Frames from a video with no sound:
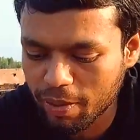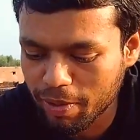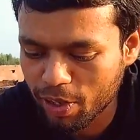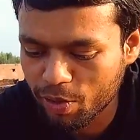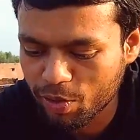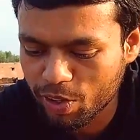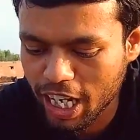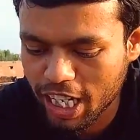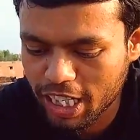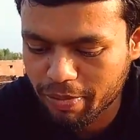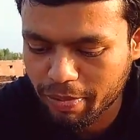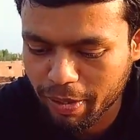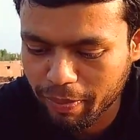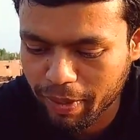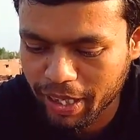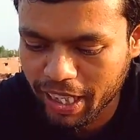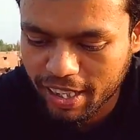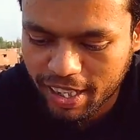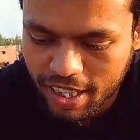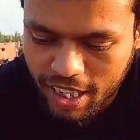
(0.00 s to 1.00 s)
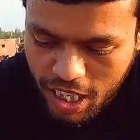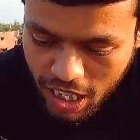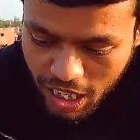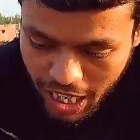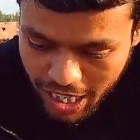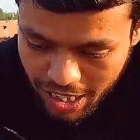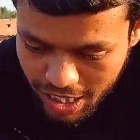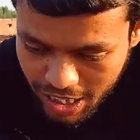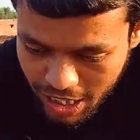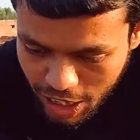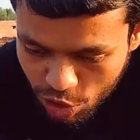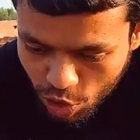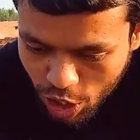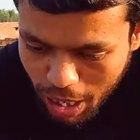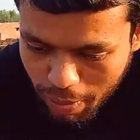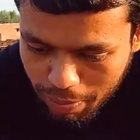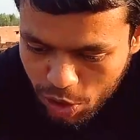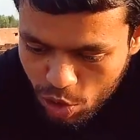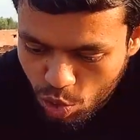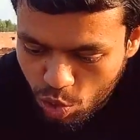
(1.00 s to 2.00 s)
गड़बड़ हो गया एक्सपेरिमेंट गाइस ये जो ना
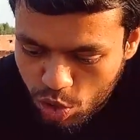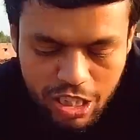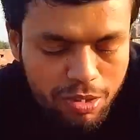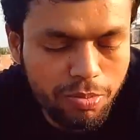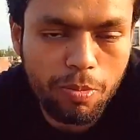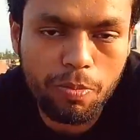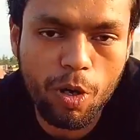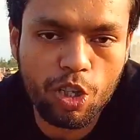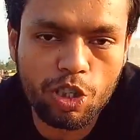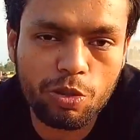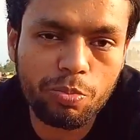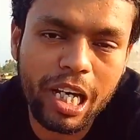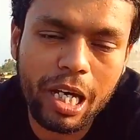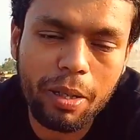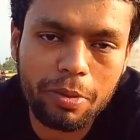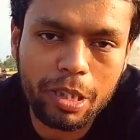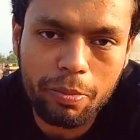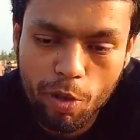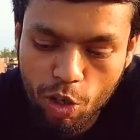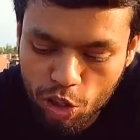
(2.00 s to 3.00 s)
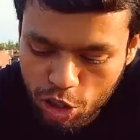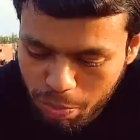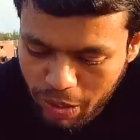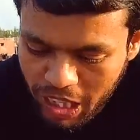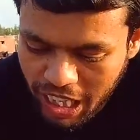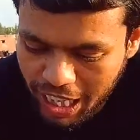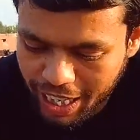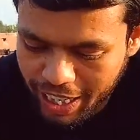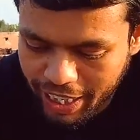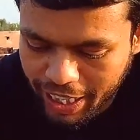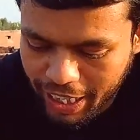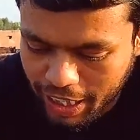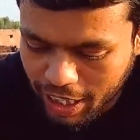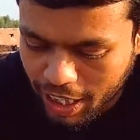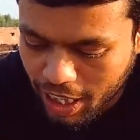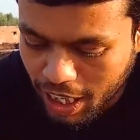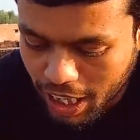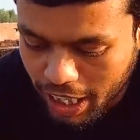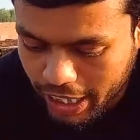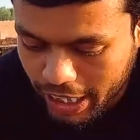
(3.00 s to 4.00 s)
हमने सोचा इसमें बॉक्स में यार ये बॉक्स पिघलेगा नहीं
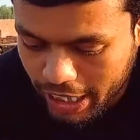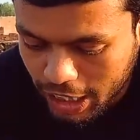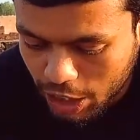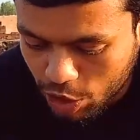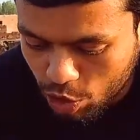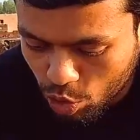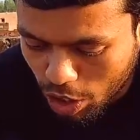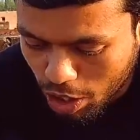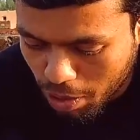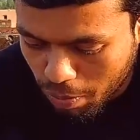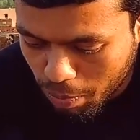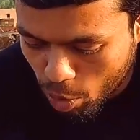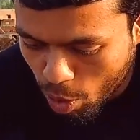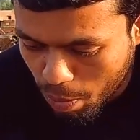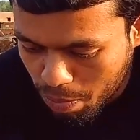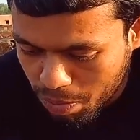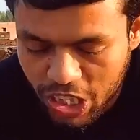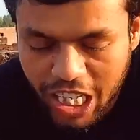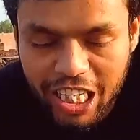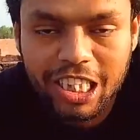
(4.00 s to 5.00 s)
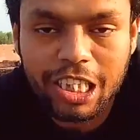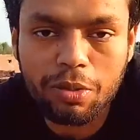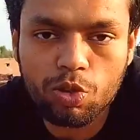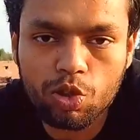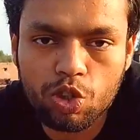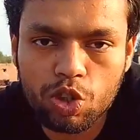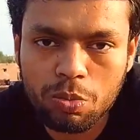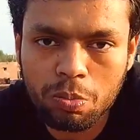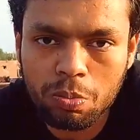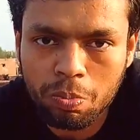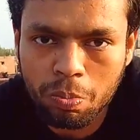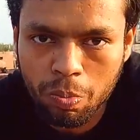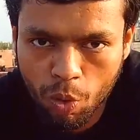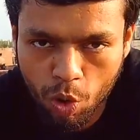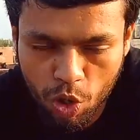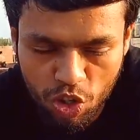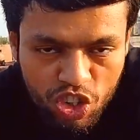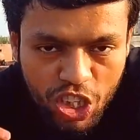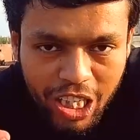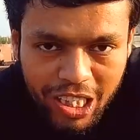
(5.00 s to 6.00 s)
लेकिन ये जो ना मोम ज़्यादा कुछ
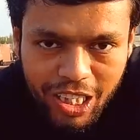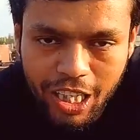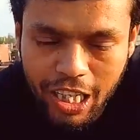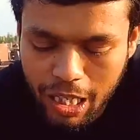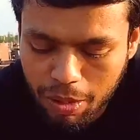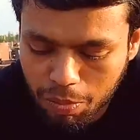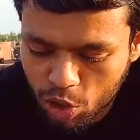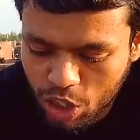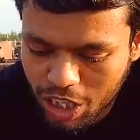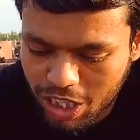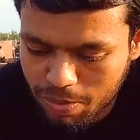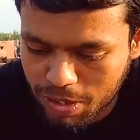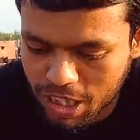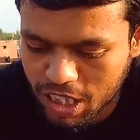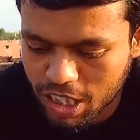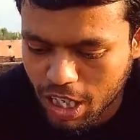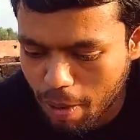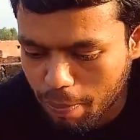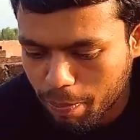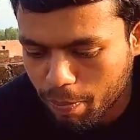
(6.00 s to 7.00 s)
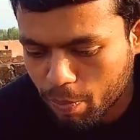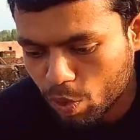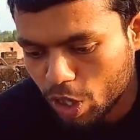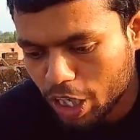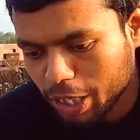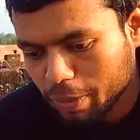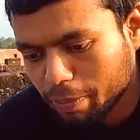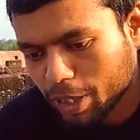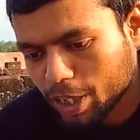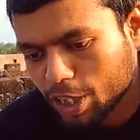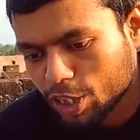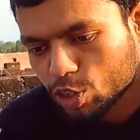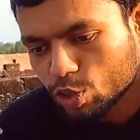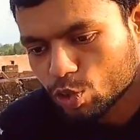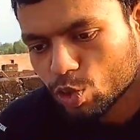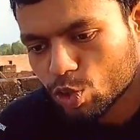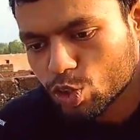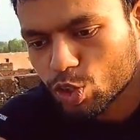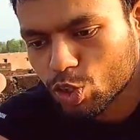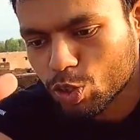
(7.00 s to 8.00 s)
बहुत ज़्यादा गर्म हो गया इस वजह से आप पूरा डिब्बा देख
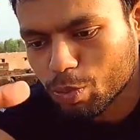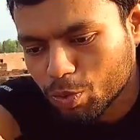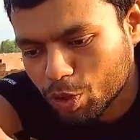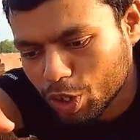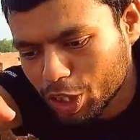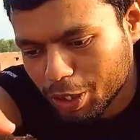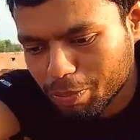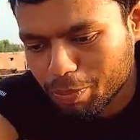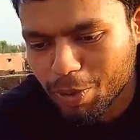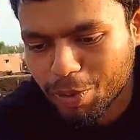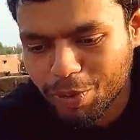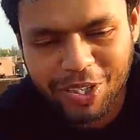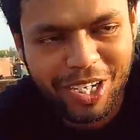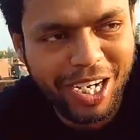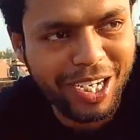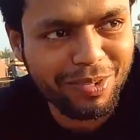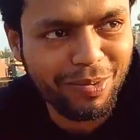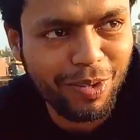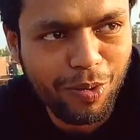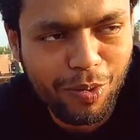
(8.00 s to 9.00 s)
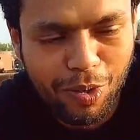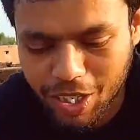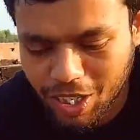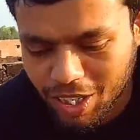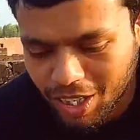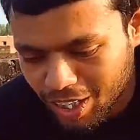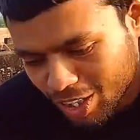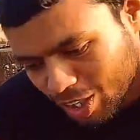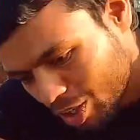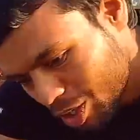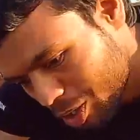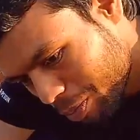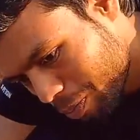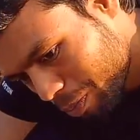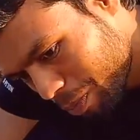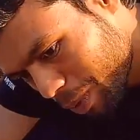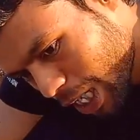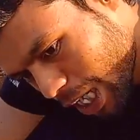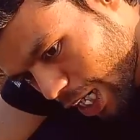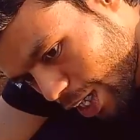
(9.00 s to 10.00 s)
सकते हो इसने तो पूरे डिब्बे को ही गाइज बिल्कुल
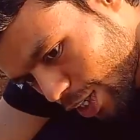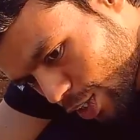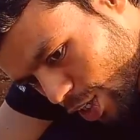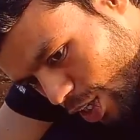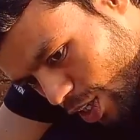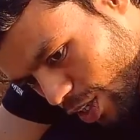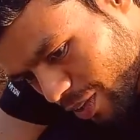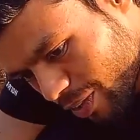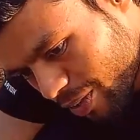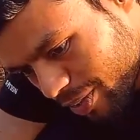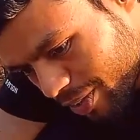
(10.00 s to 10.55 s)
पिघला दिया